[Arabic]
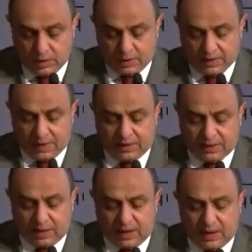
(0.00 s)

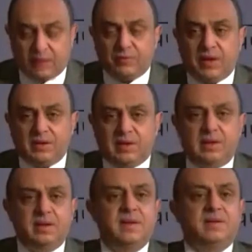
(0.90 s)
سعادة الأخ
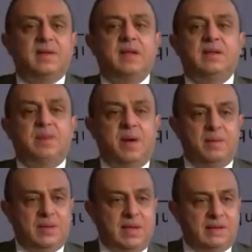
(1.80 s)
الفاضل السيد
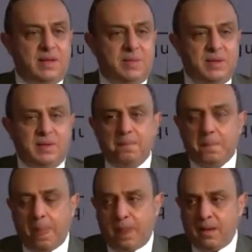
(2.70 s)
محمد الأتربي
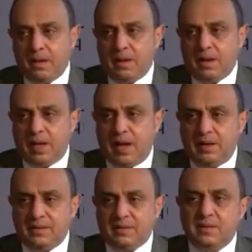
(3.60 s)

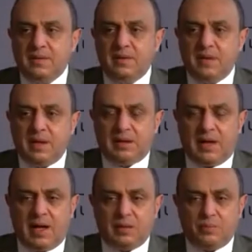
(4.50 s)
رئيس
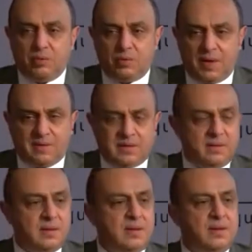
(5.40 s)
اتحاد بنوك مصر
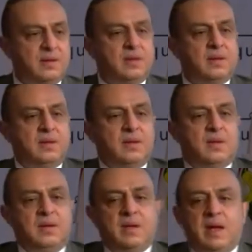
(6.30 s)

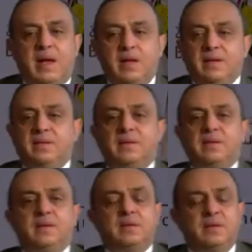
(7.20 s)
رئيس
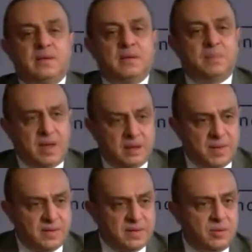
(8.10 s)
بنك
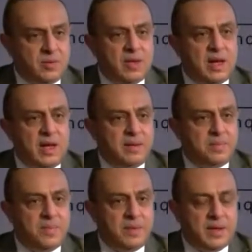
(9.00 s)
مصر ونائب
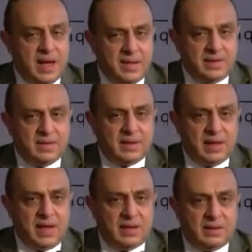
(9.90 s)
رئيس
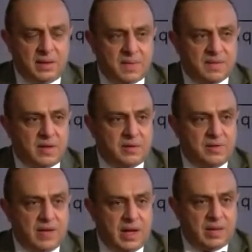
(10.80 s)
اتحاد
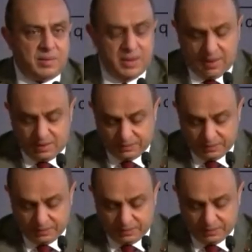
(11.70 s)
المصارف العربية